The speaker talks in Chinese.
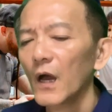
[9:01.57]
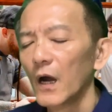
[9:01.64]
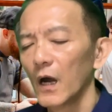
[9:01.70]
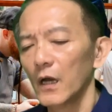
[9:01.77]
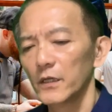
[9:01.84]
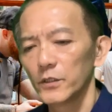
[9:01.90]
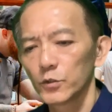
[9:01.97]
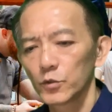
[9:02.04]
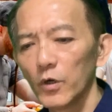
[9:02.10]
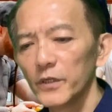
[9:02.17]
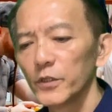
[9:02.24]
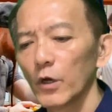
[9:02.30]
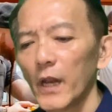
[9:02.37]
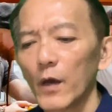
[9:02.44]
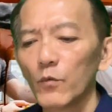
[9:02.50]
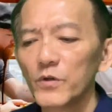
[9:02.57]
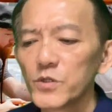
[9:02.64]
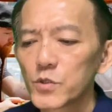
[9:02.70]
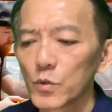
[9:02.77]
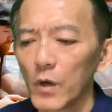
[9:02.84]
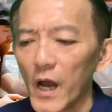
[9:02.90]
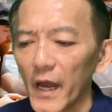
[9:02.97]
很人都来问
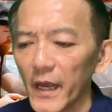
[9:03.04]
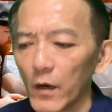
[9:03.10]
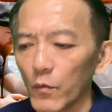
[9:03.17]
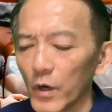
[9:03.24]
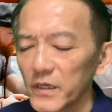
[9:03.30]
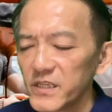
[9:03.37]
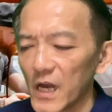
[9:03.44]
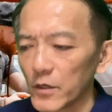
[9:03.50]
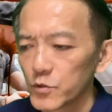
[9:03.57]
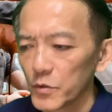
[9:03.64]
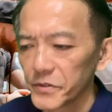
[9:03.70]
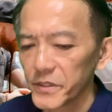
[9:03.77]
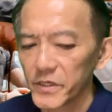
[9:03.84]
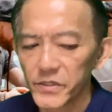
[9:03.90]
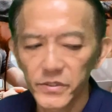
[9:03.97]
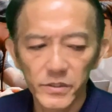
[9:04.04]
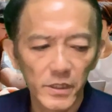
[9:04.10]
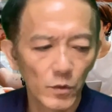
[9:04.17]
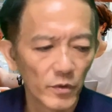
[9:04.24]
说：“哎呀，我要想要做这个事业，